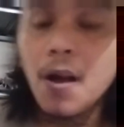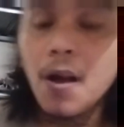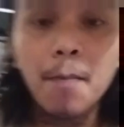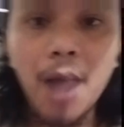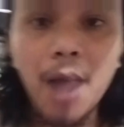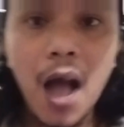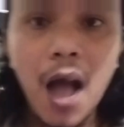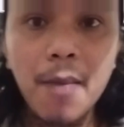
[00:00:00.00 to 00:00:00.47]

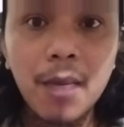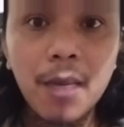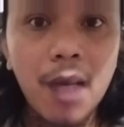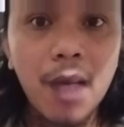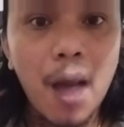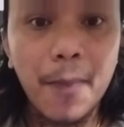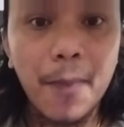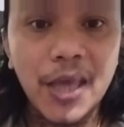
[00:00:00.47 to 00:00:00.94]
Baka may
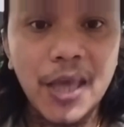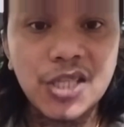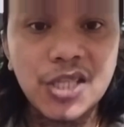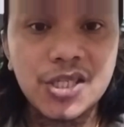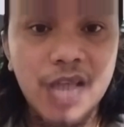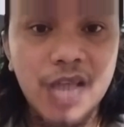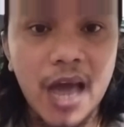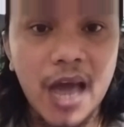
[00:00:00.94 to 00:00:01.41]
mga page
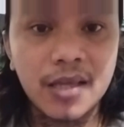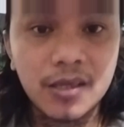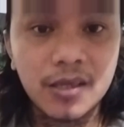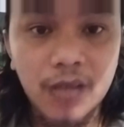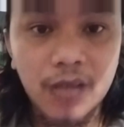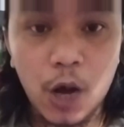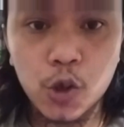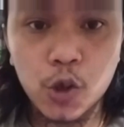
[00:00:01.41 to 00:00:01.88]
dyan
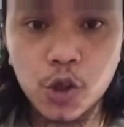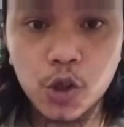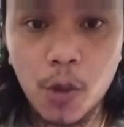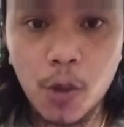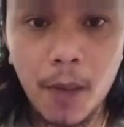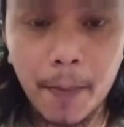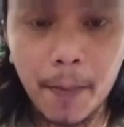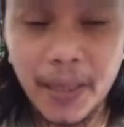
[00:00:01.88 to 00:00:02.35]
na
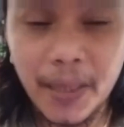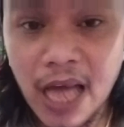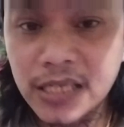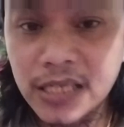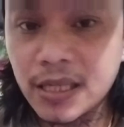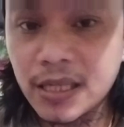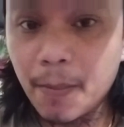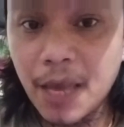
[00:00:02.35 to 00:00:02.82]
gustong
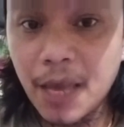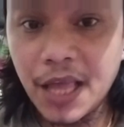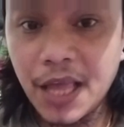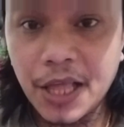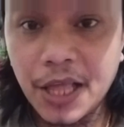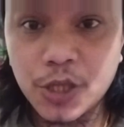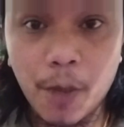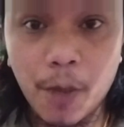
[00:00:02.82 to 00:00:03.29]
magpataas ng
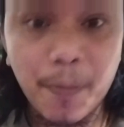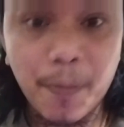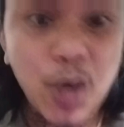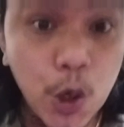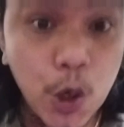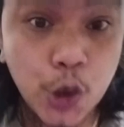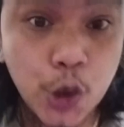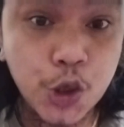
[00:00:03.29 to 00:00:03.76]
minutes of
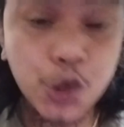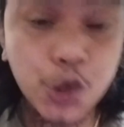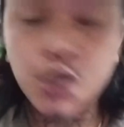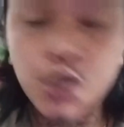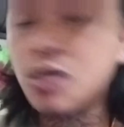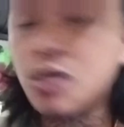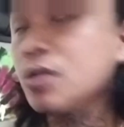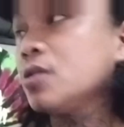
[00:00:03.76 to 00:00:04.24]

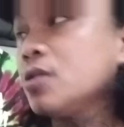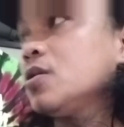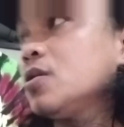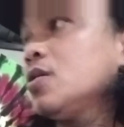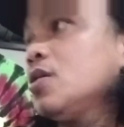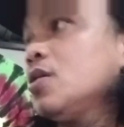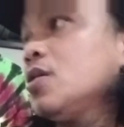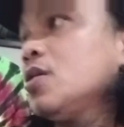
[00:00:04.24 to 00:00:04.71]
views.
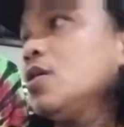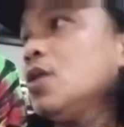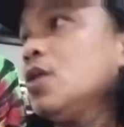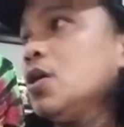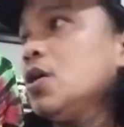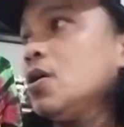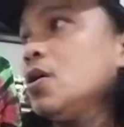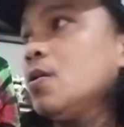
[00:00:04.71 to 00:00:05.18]

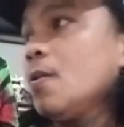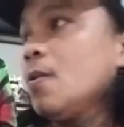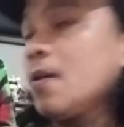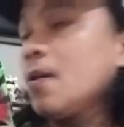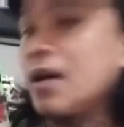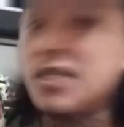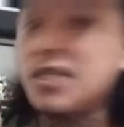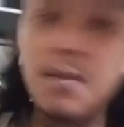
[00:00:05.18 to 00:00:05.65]

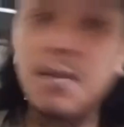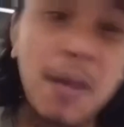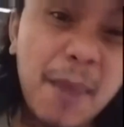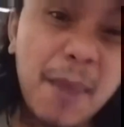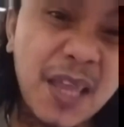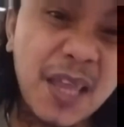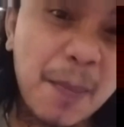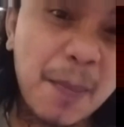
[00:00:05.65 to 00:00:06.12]
Kasi may
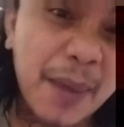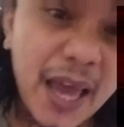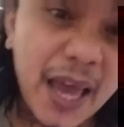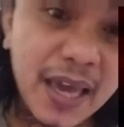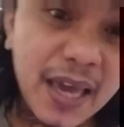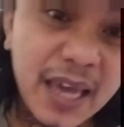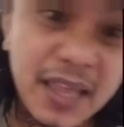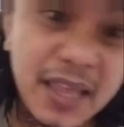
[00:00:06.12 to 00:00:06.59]

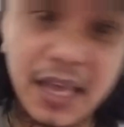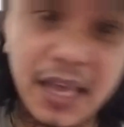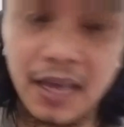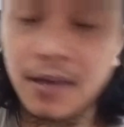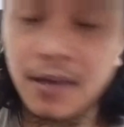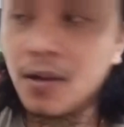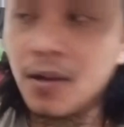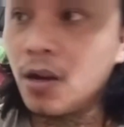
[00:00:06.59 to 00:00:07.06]
binibreak yan eh.
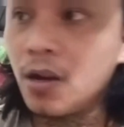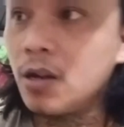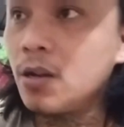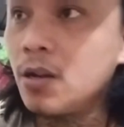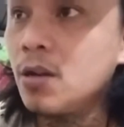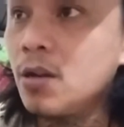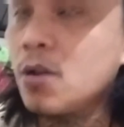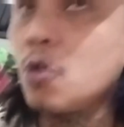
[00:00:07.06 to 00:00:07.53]

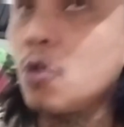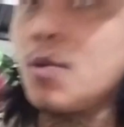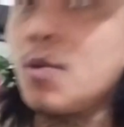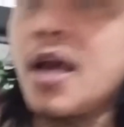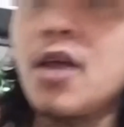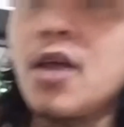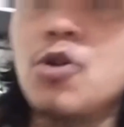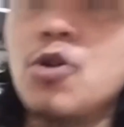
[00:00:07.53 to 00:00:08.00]

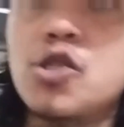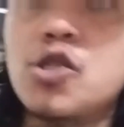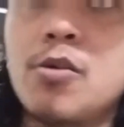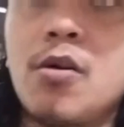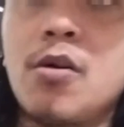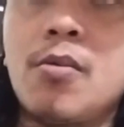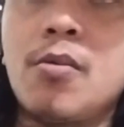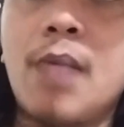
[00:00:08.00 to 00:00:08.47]
Kunwari, gusto
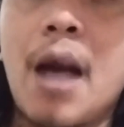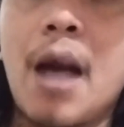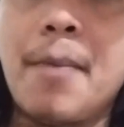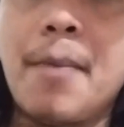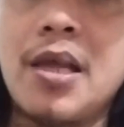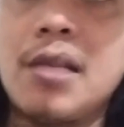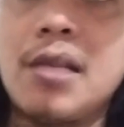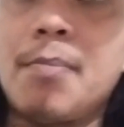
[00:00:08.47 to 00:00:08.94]
mong
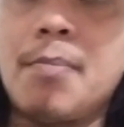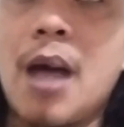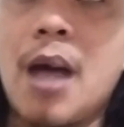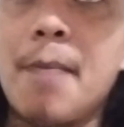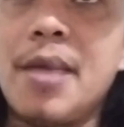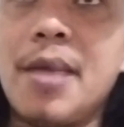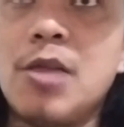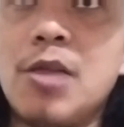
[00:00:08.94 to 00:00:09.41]
makabail up,
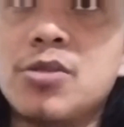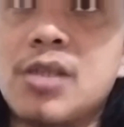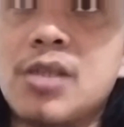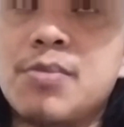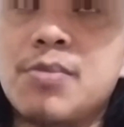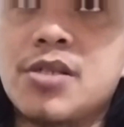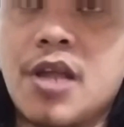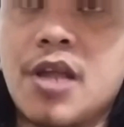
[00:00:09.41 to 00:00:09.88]
makabail yung
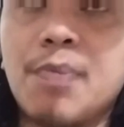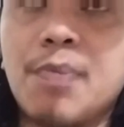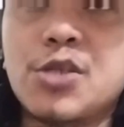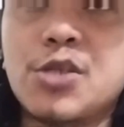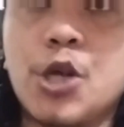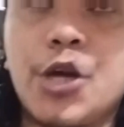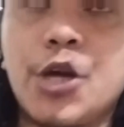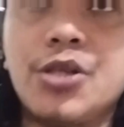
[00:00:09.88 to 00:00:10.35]

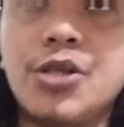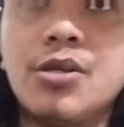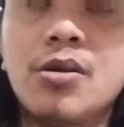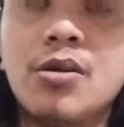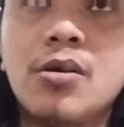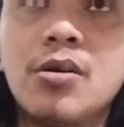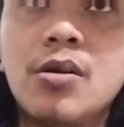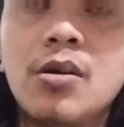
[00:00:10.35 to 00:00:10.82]
subscription,
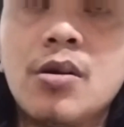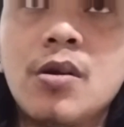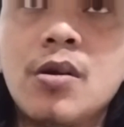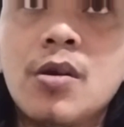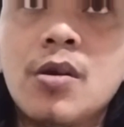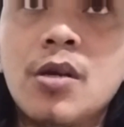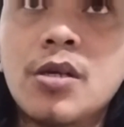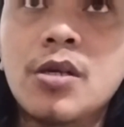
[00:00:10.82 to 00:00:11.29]

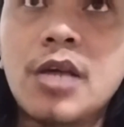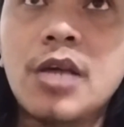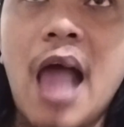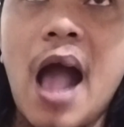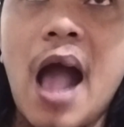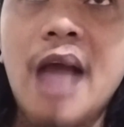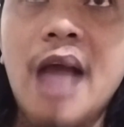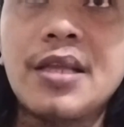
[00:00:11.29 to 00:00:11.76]

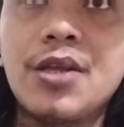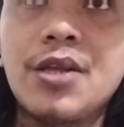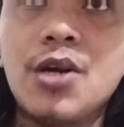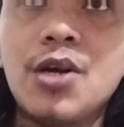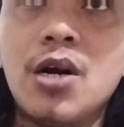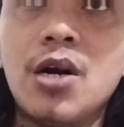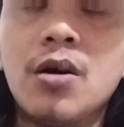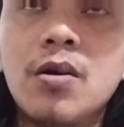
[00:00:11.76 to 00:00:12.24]
kailangan
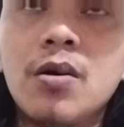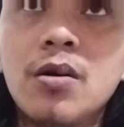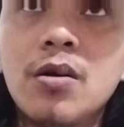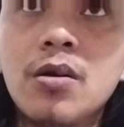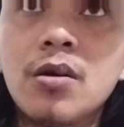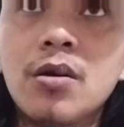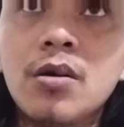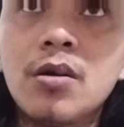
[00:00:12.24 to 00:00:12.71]
ano,
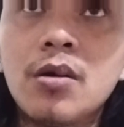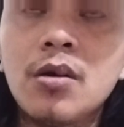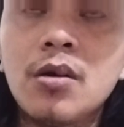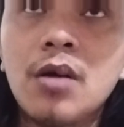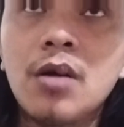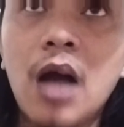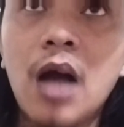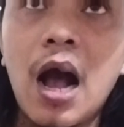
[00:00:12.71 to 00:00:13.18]

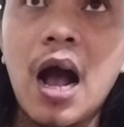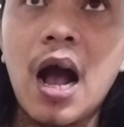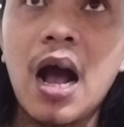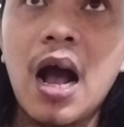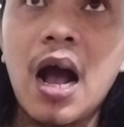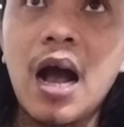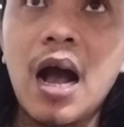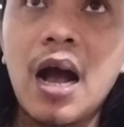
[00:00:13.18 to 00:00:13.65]

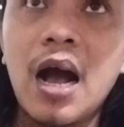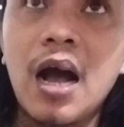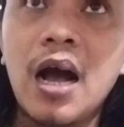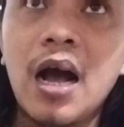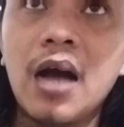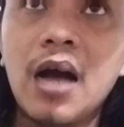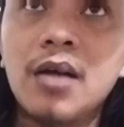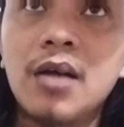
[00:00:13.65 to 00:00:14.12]

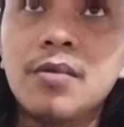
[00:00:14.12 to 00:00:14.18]
ah,